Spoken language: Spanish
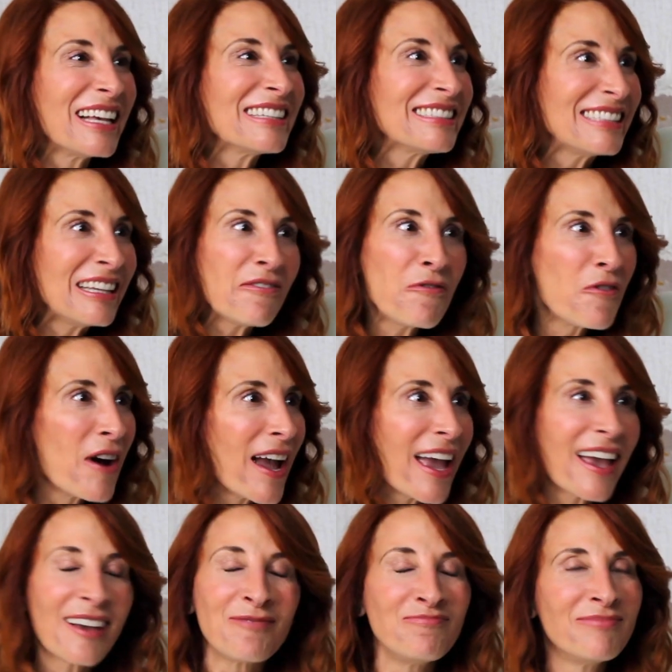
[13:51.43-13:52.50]
O sea, sí
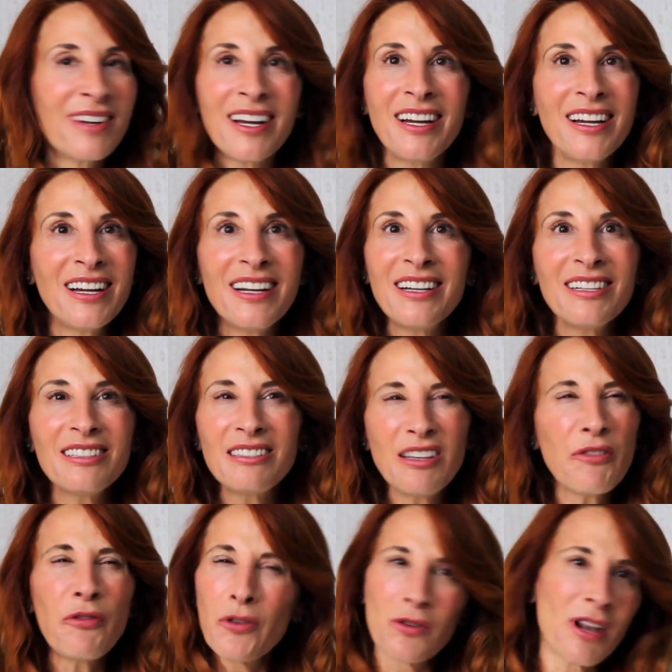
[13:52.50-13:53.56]
fue,
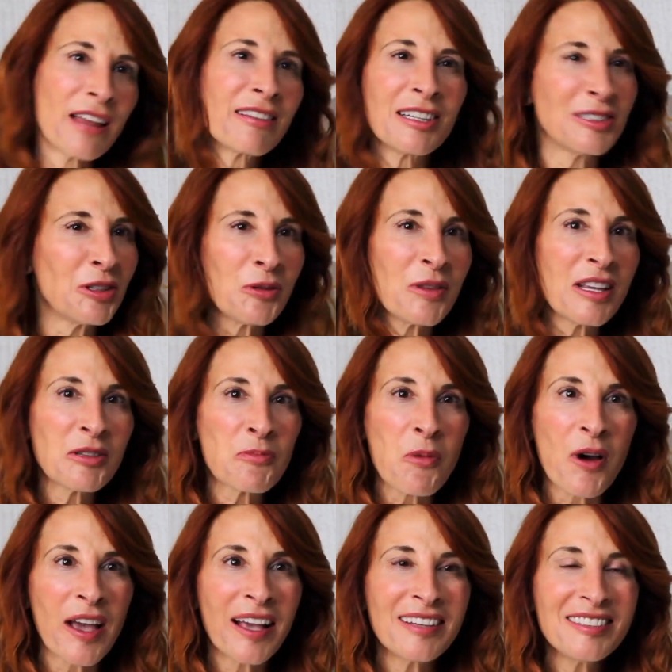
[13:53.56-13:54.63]
sí fue un antes y un
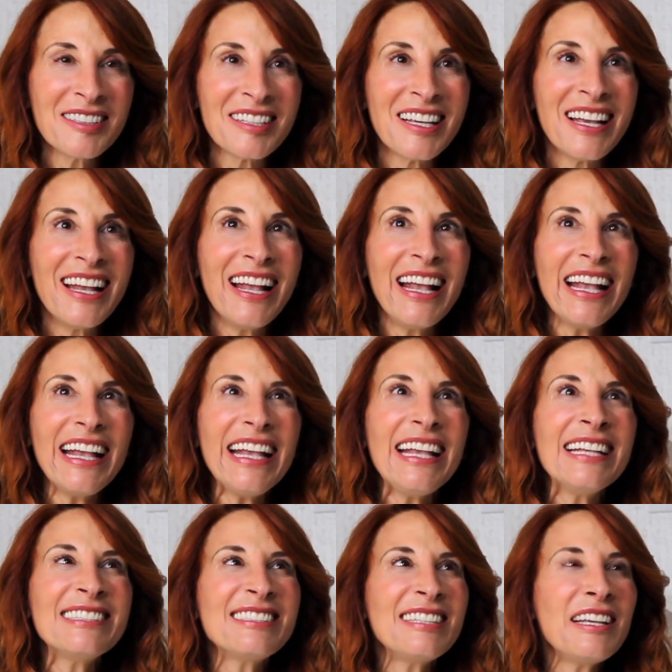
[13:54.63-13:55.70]
después.
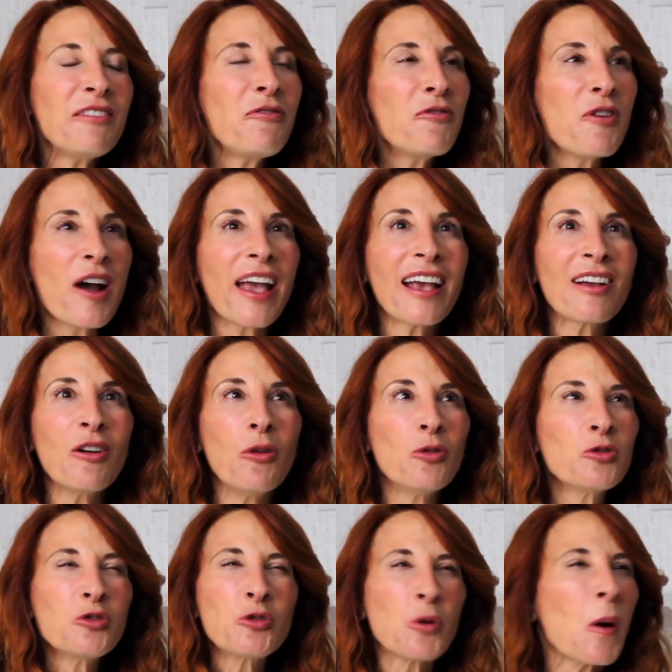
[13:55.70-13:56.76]
Y sí fue
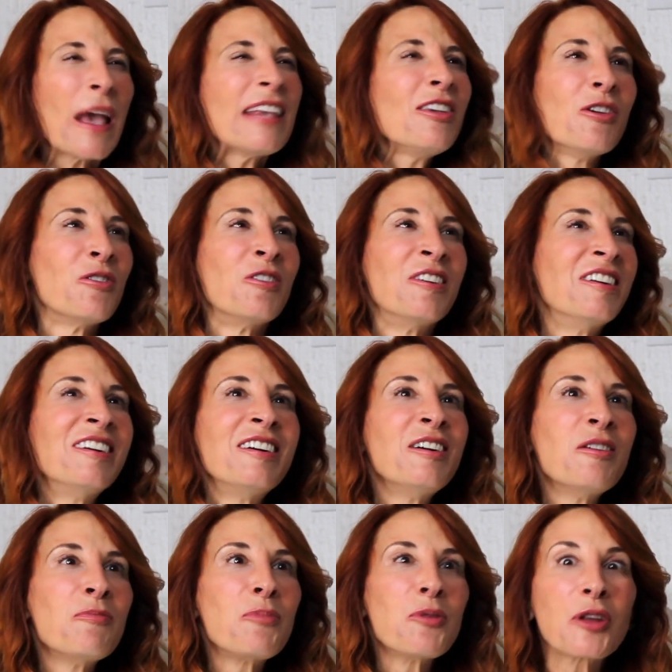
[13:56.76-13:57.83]
un sueño.
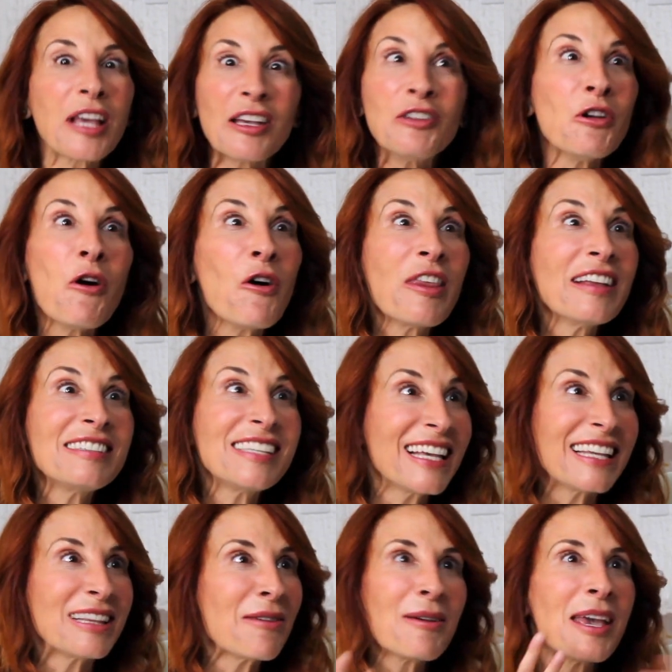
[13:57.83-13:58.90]
Porque yo de
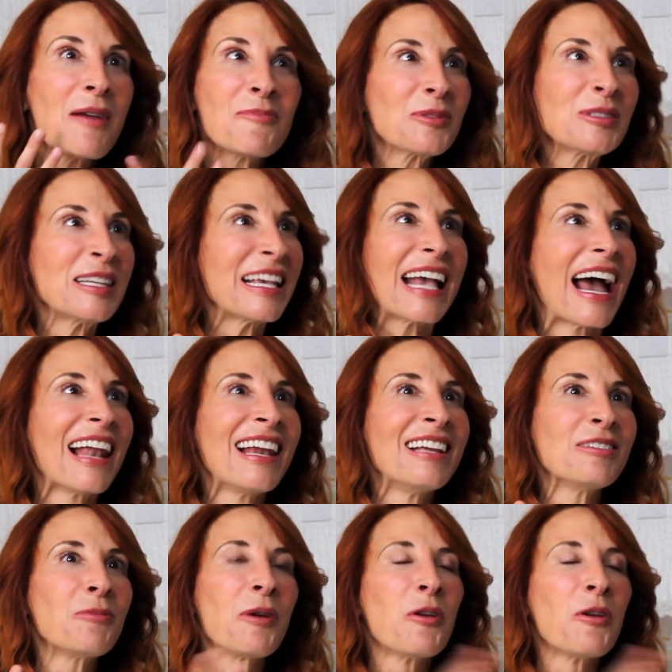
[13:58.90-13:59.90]
chiquita veía musicales.